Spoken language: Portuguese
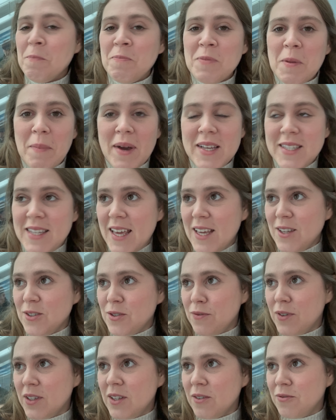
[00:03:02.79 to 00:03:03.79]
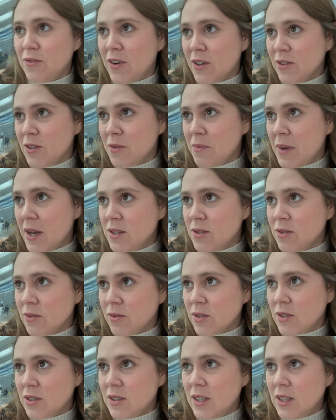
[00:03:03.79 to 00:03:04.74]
Mas é isso, falta mais uns